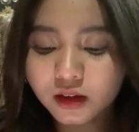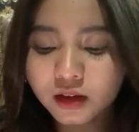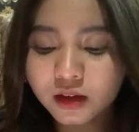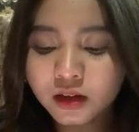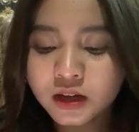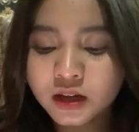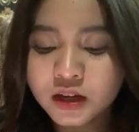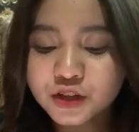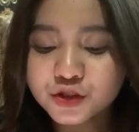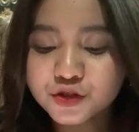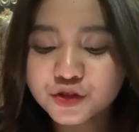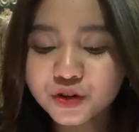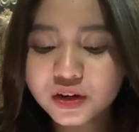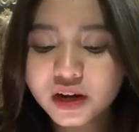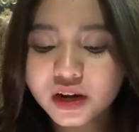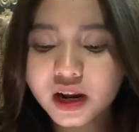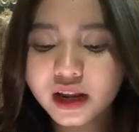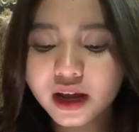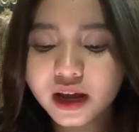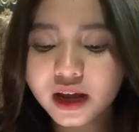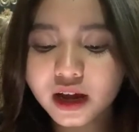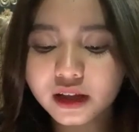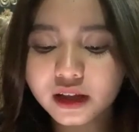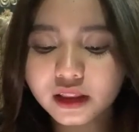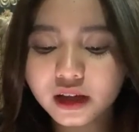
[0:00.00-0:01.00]
Jurnal
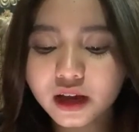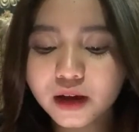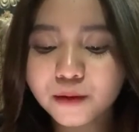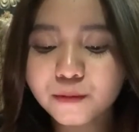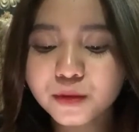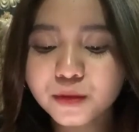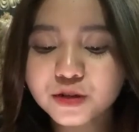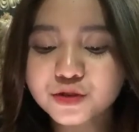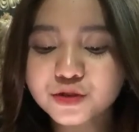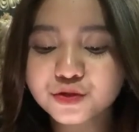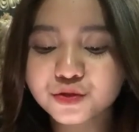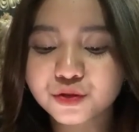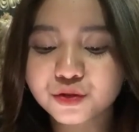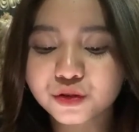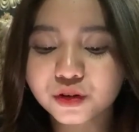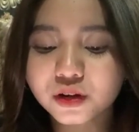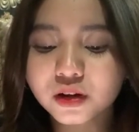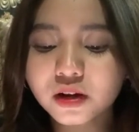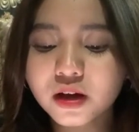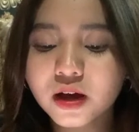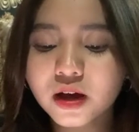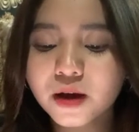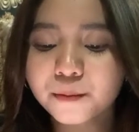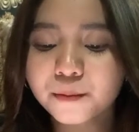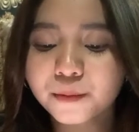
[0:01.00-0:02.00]
yang ketiga berjudul
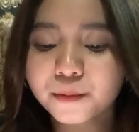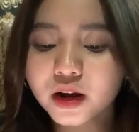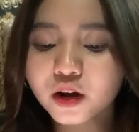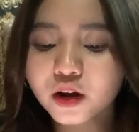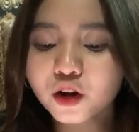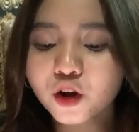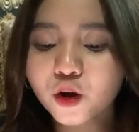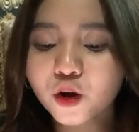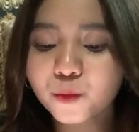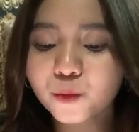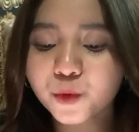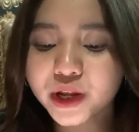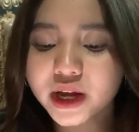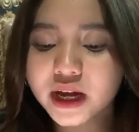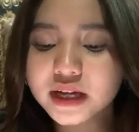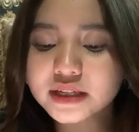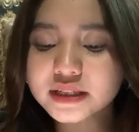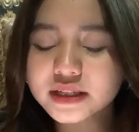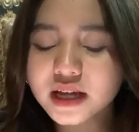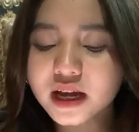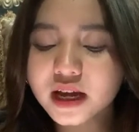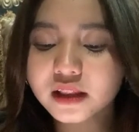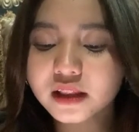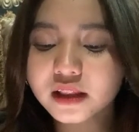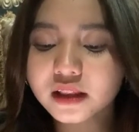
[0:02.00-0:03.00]
Peran
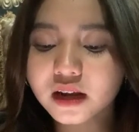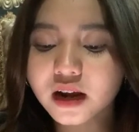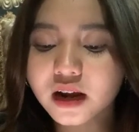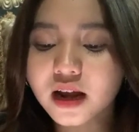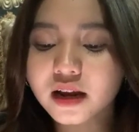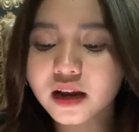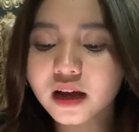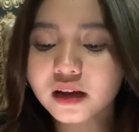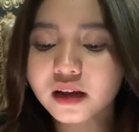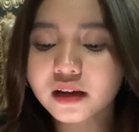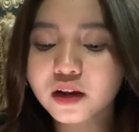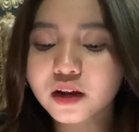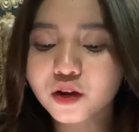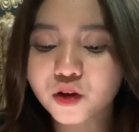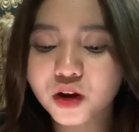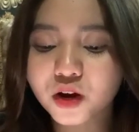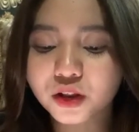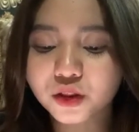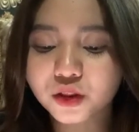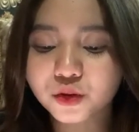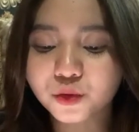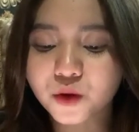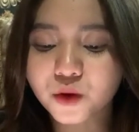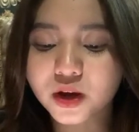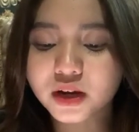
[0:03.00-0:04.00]
Komunikasi Antar Anak dan Orang
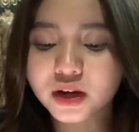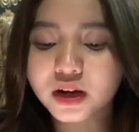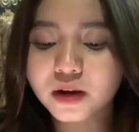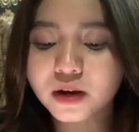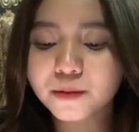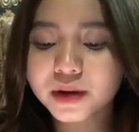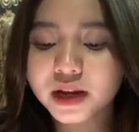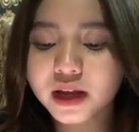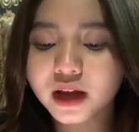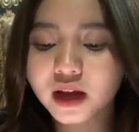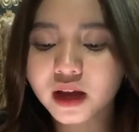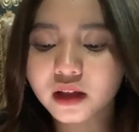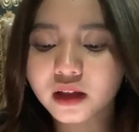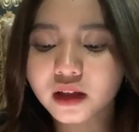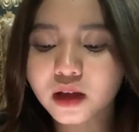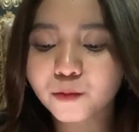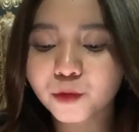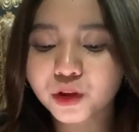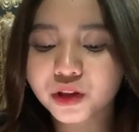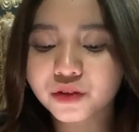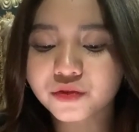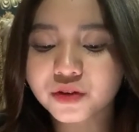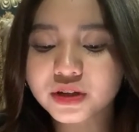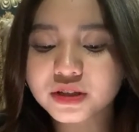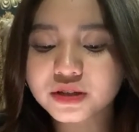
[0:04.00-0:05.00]
Tua dalam Meningkatkan
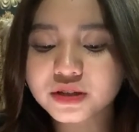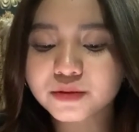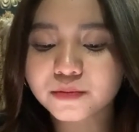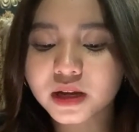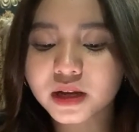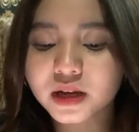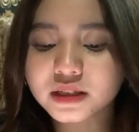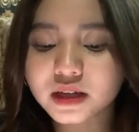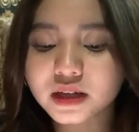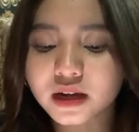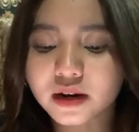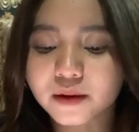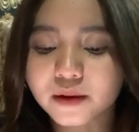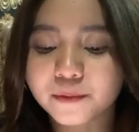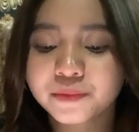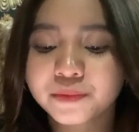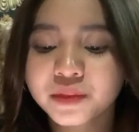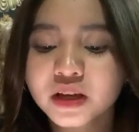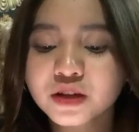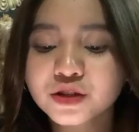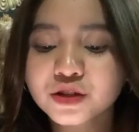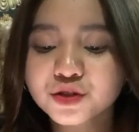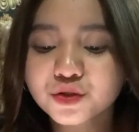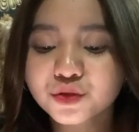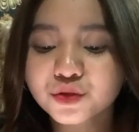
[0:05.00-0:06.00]
Motivasi Belajar.
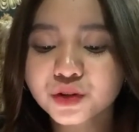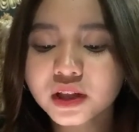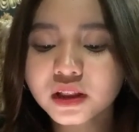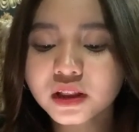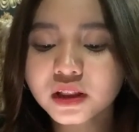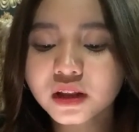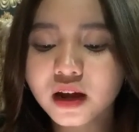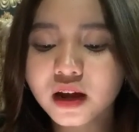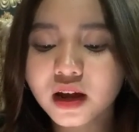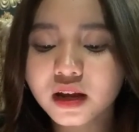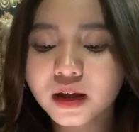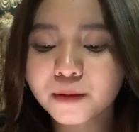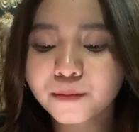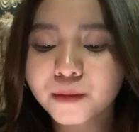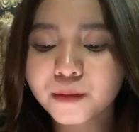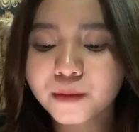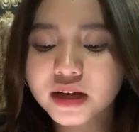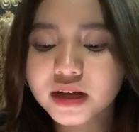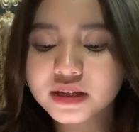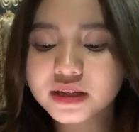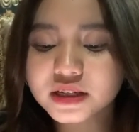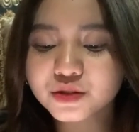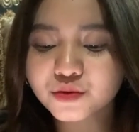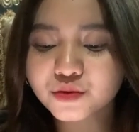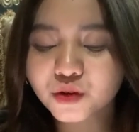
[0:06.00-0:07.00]
Studi terhadap
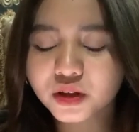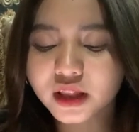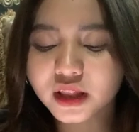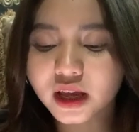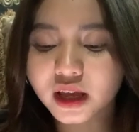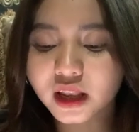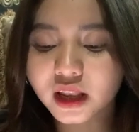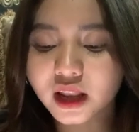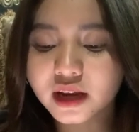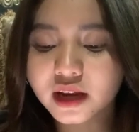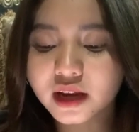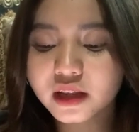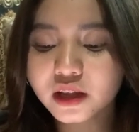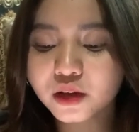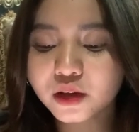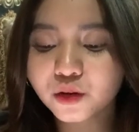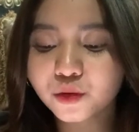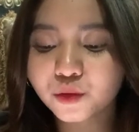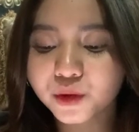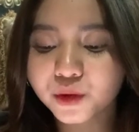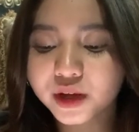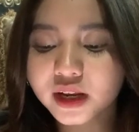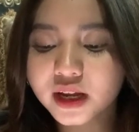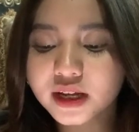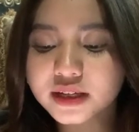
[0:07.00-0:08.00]
mahasiswa Thailand di
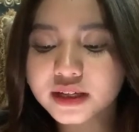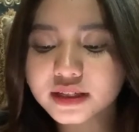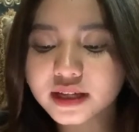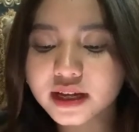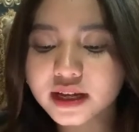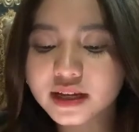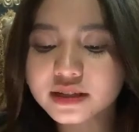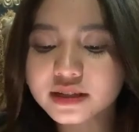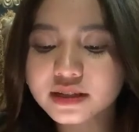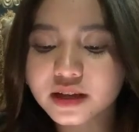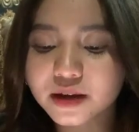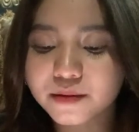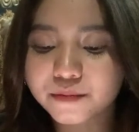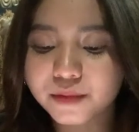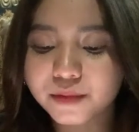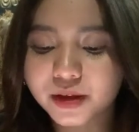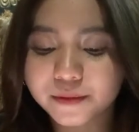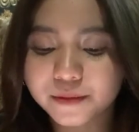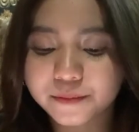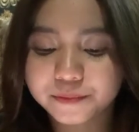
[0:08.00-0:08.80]
UIN STS Jambi.